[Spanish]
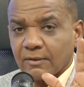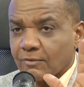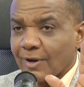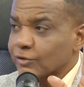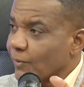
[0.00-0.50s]

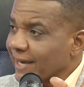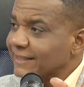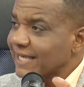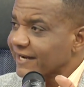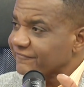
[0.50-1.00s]
cuando venga
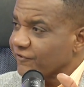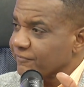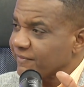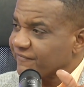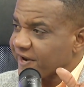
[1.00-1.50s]
esa
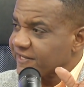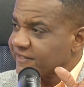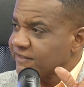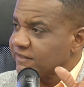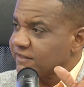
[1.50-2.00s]
reforma,
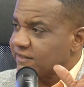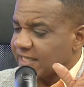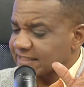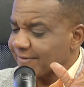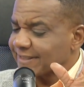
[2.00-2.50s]
Efraín,
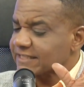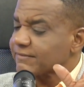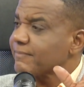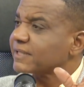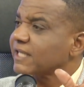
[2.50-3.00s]
esa vaina se va
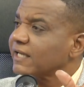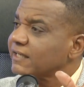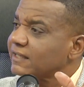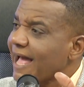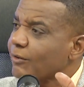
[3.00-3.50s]
a meter
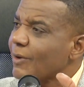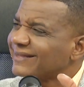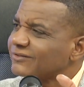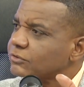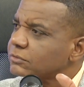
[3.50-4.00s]
a
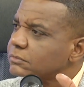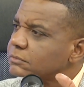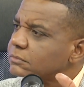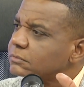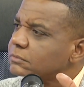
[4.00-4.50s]
cuánto?
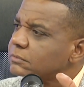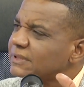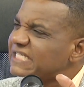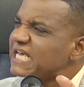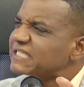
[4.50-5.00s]

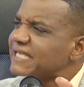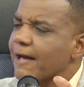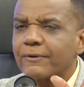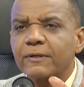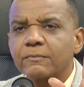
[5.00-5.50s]
¿Quién
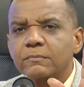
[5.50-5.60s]
sabe?